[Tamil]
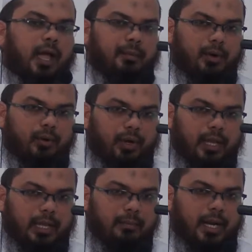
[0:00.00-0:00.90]

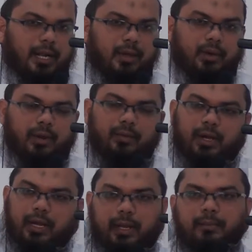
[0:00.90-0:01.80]
அன்புக்குரிய ஈமானிய
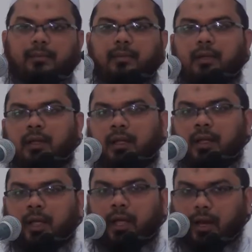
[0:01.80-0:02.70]
உறவுகளே
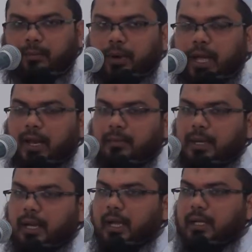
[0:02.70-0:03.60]
ரப்புல்
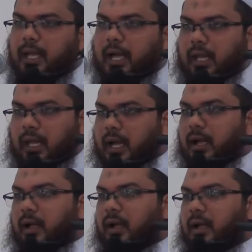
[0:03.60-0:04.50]
ஆலமீனாகிய
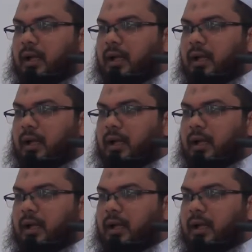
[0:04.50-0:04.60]
அல்லாஹ்